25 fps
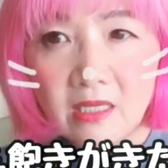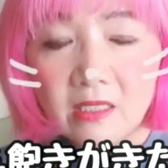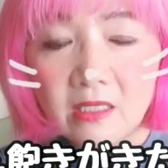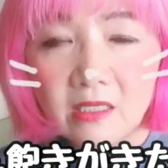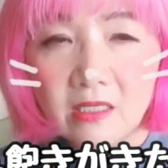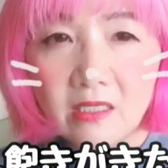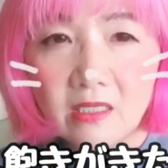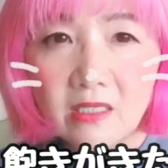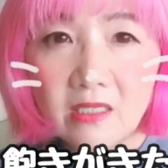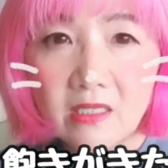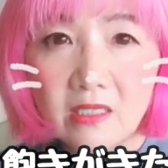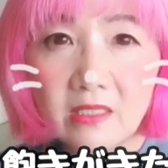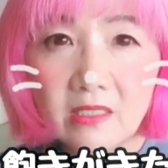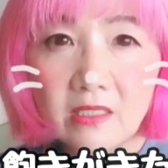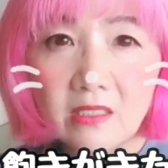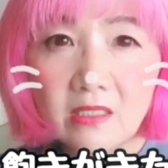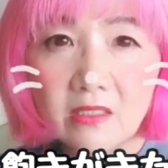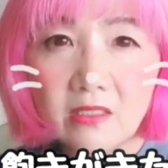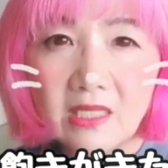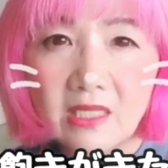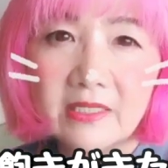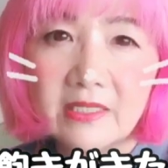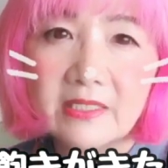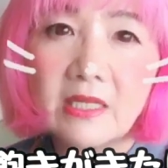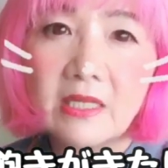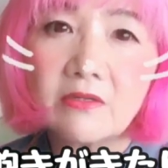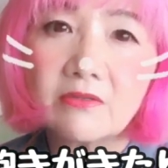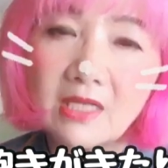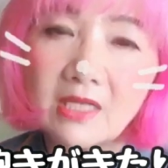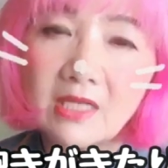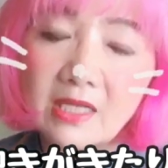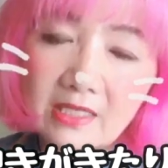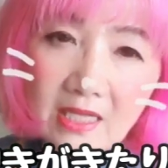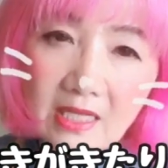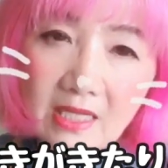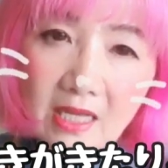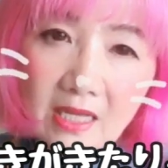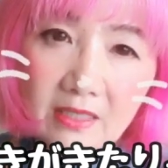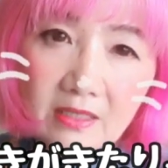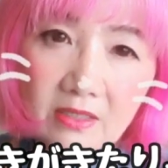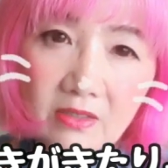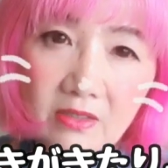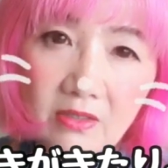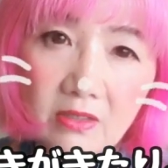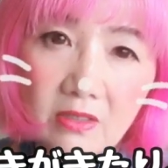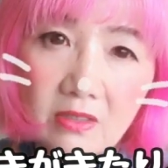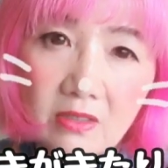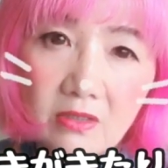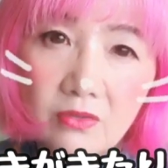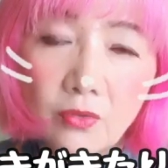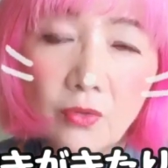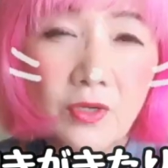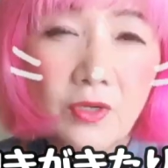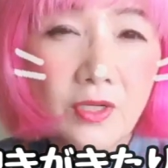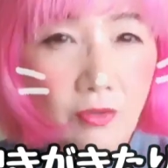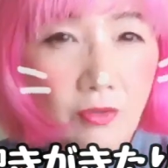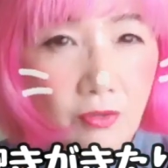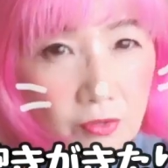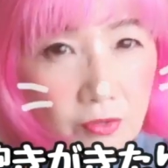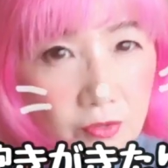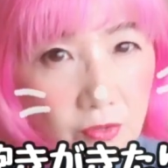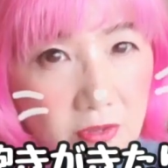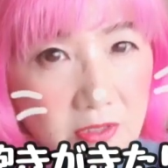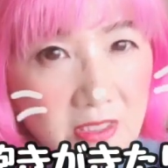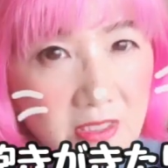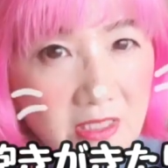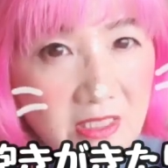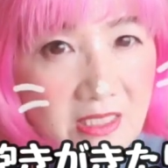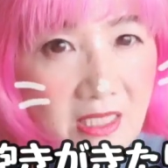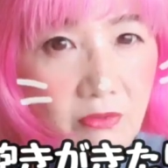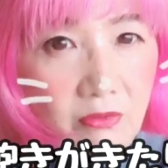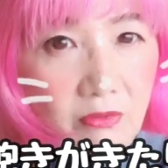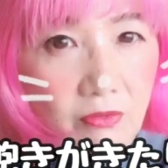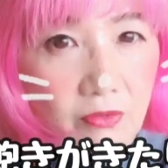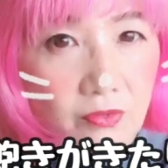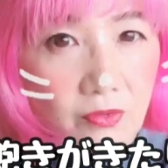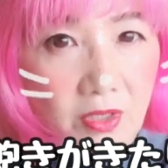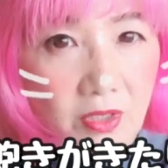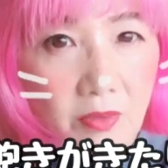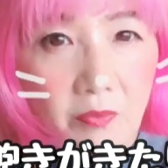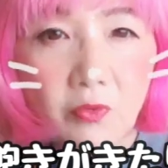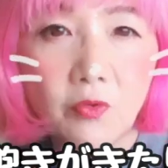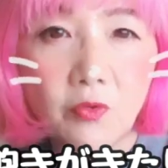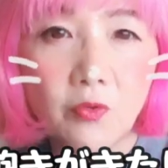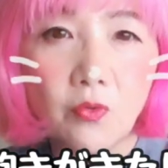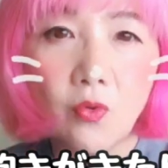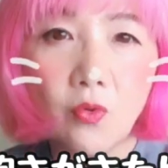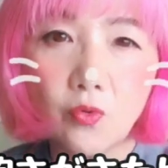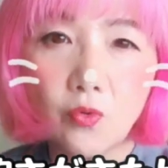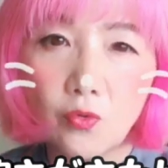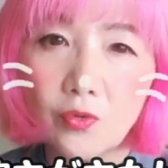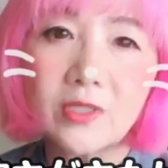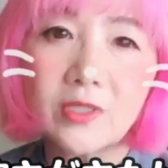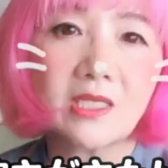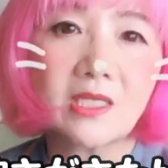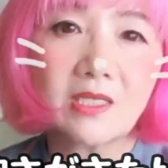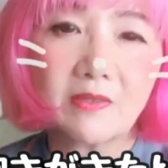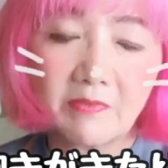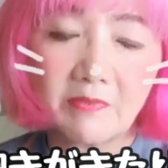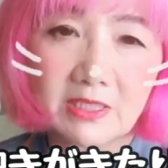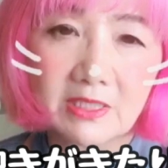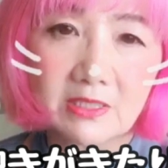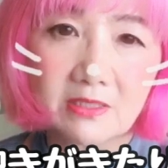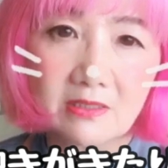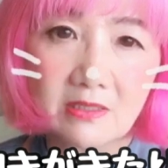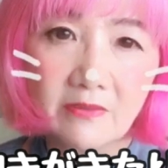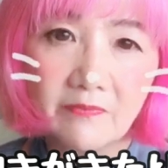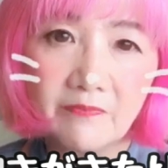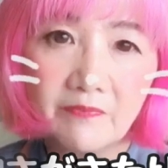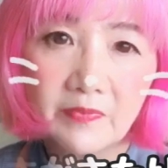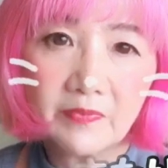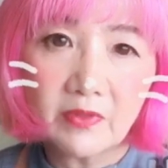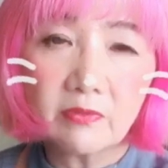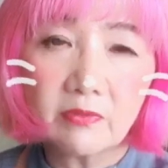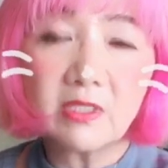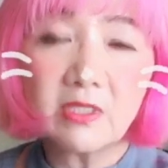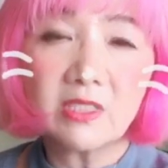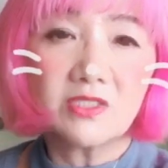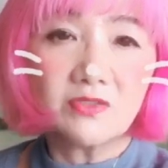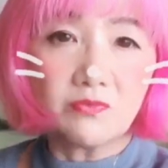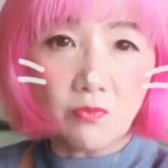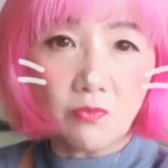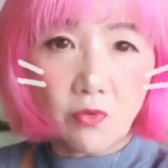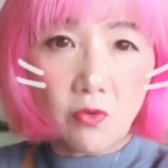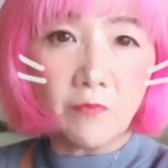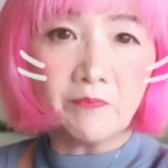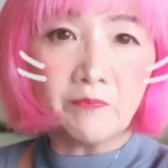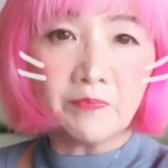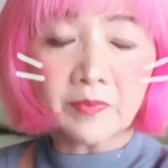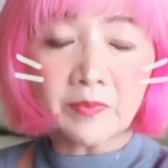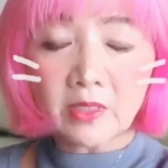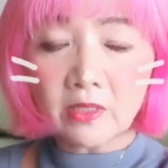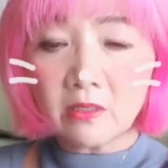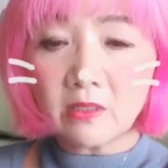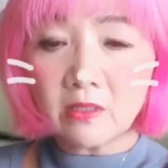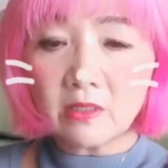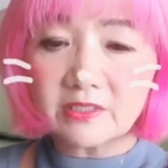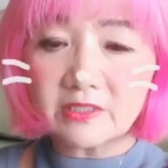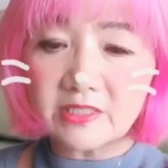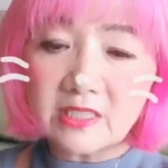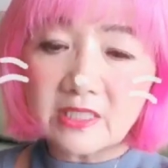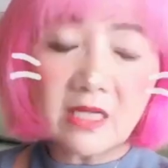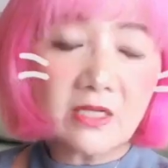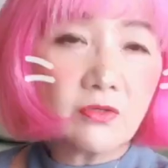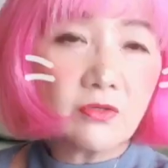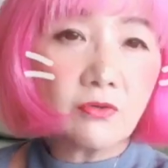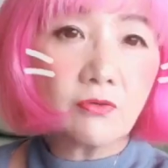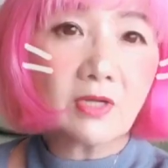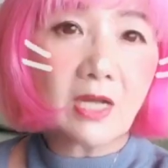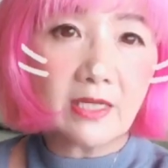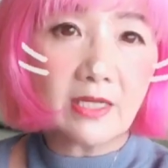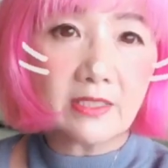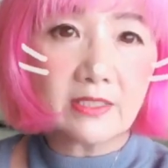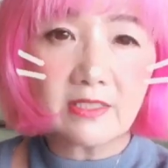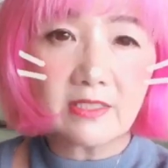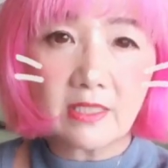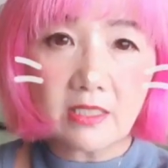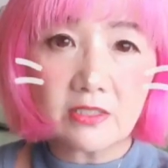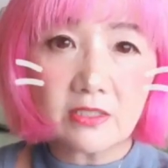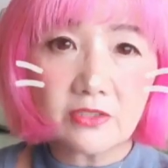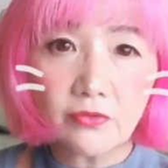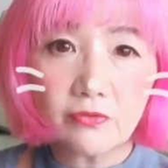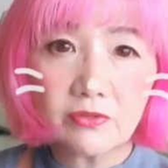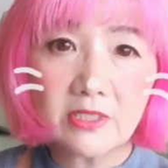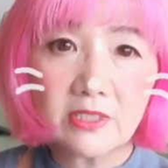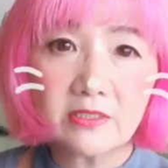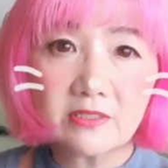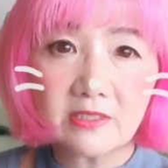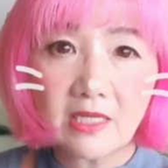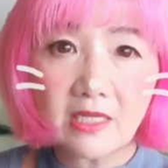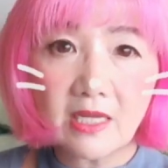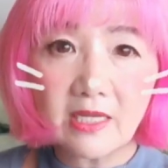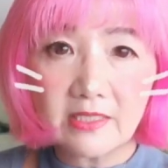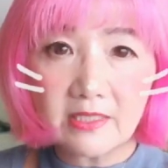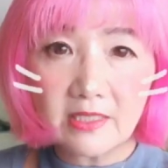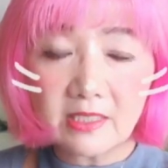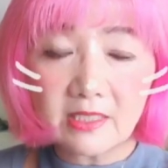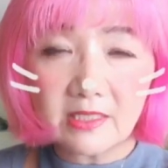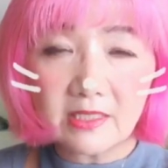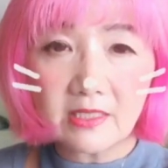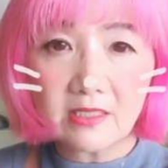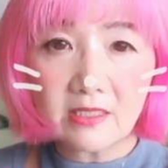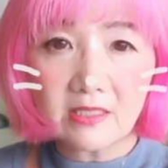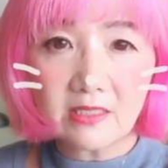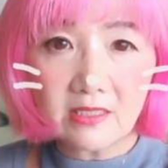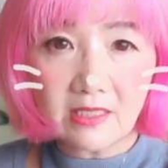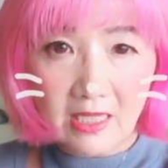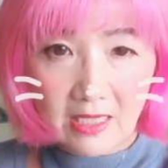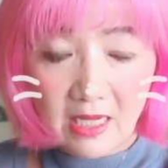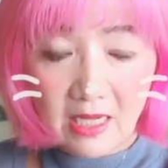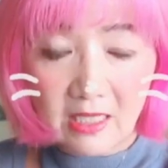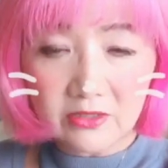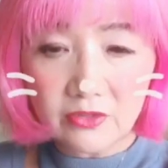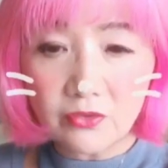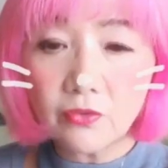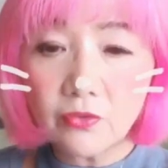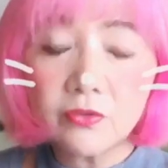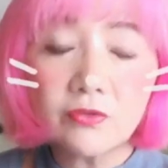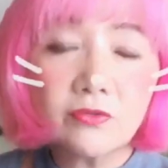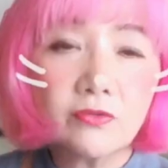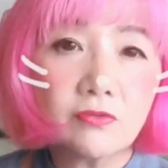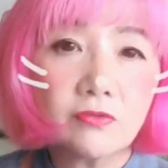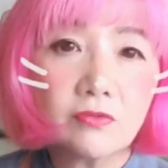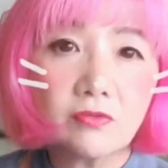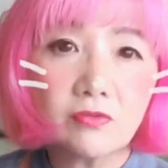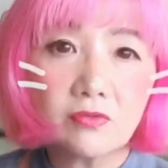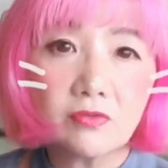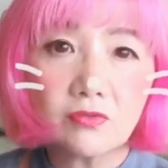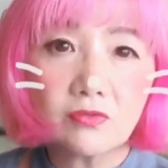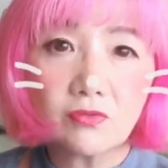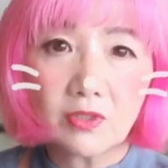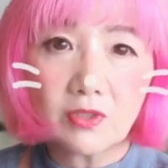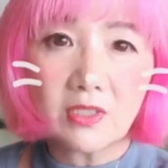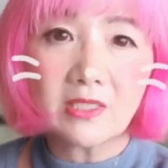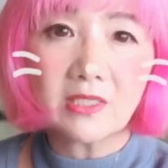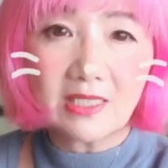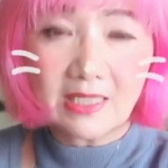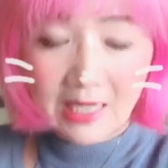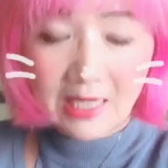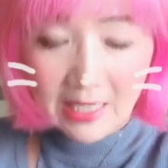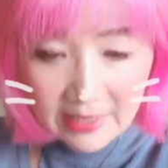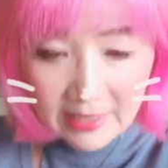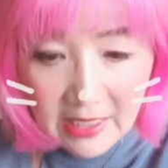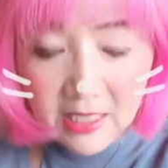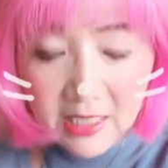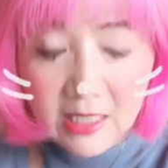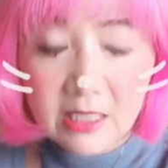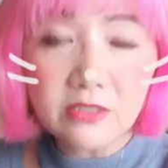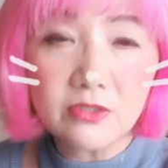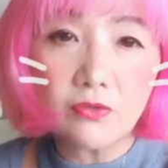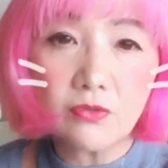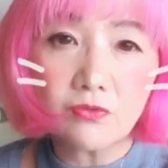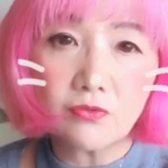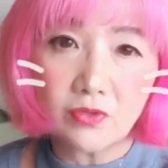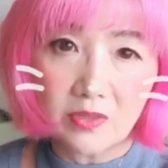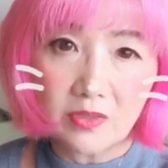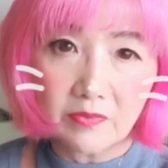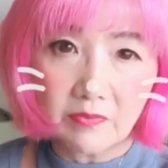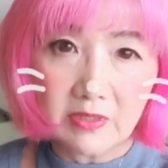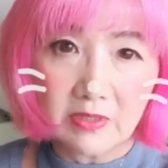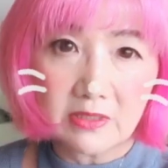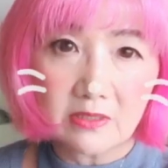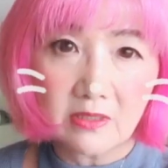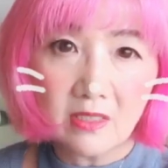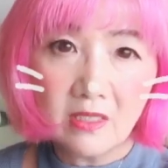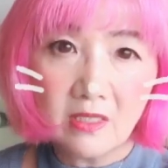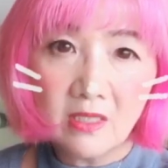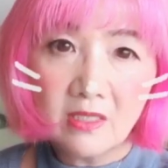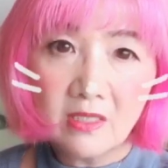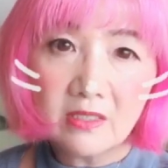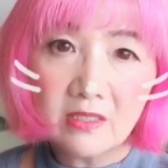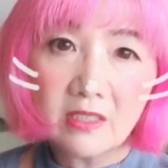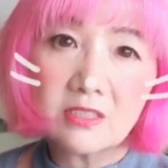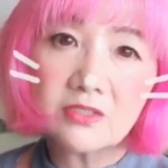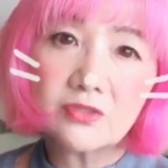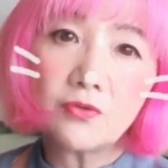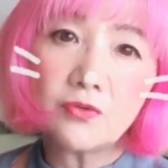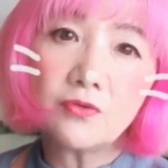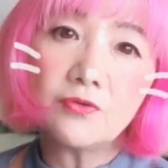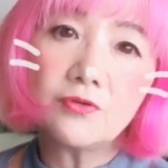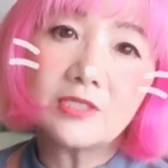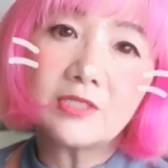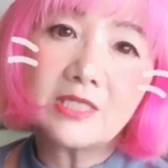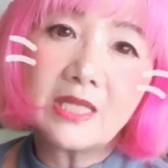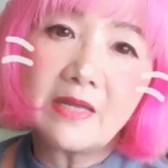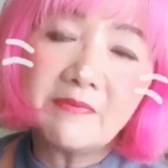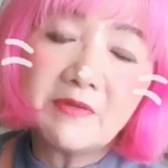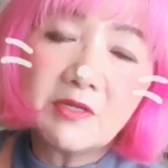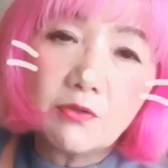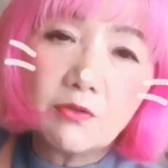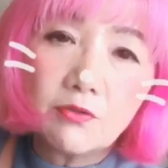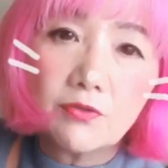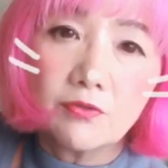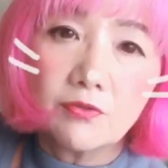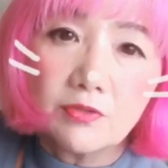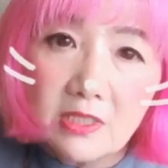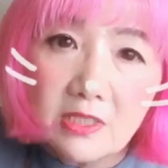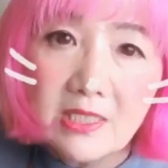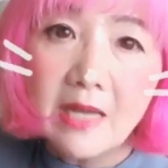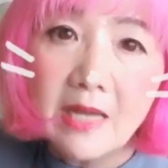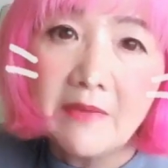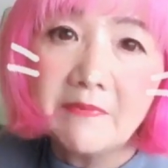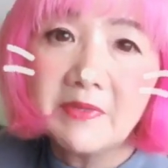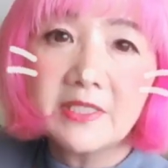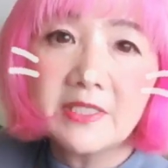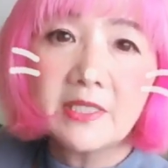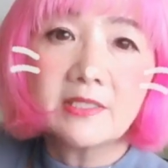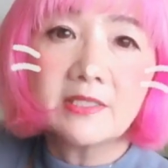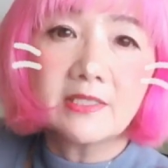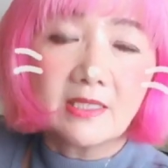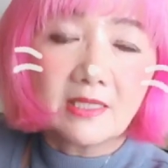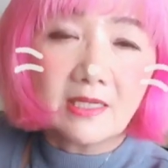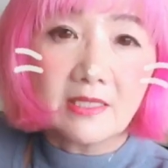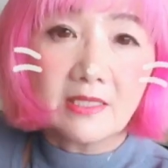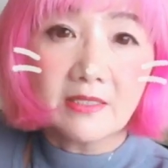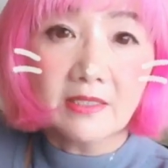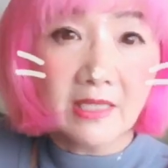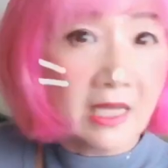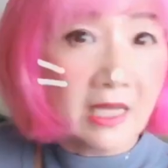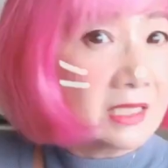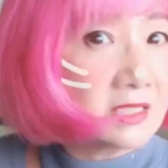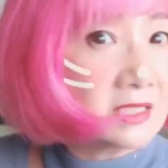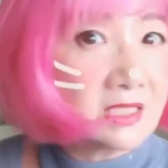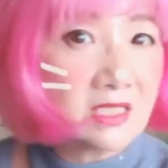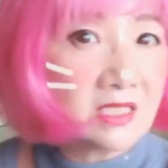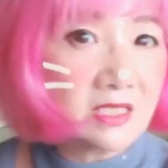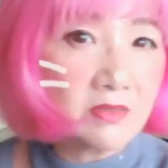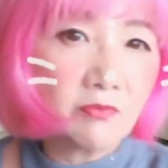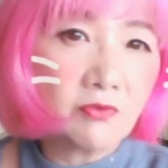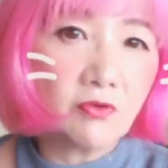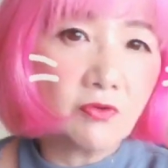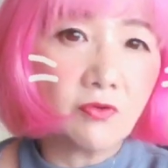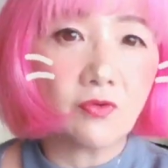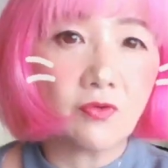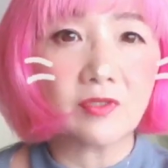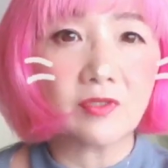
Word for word: えー、やりたくないなっていうどれほど好きなことでも起こってきます私もシナリオ書いてたり小説書いてたらそういう時が必ず起こりますでその度ごとにやめてたら何にも